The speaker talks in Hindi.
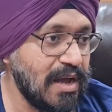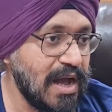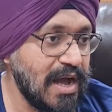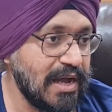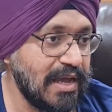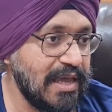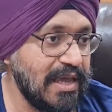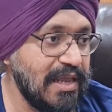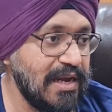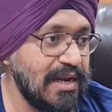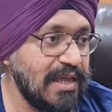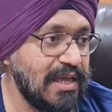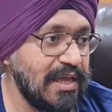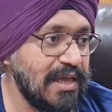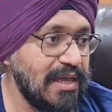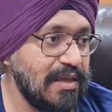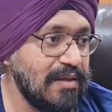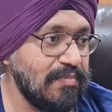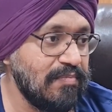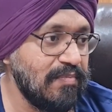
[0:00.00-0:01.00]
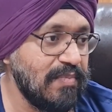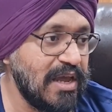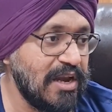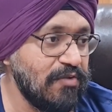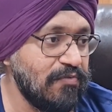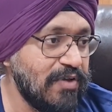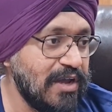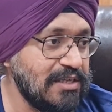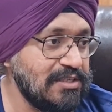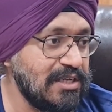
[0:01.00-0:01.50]
आगे इनके
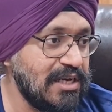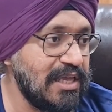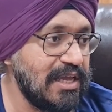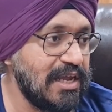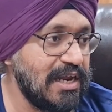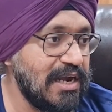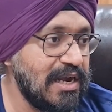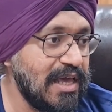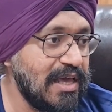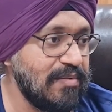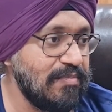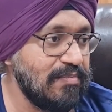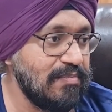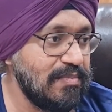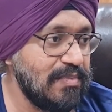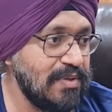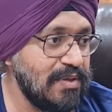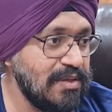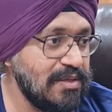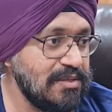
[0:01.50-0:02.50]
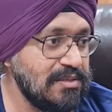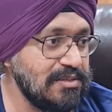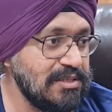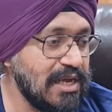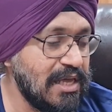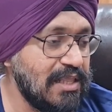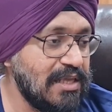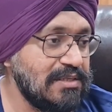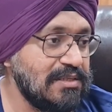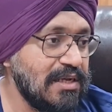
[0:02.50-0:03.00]
मैन्युफैक्चरिंग के टाइम
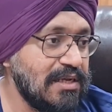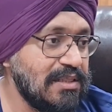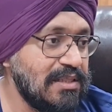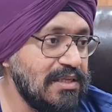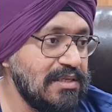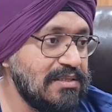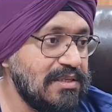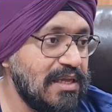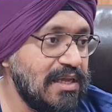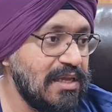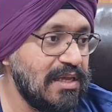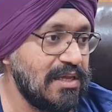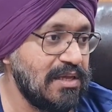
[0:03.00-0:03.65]
ज़्यादा सख्ती से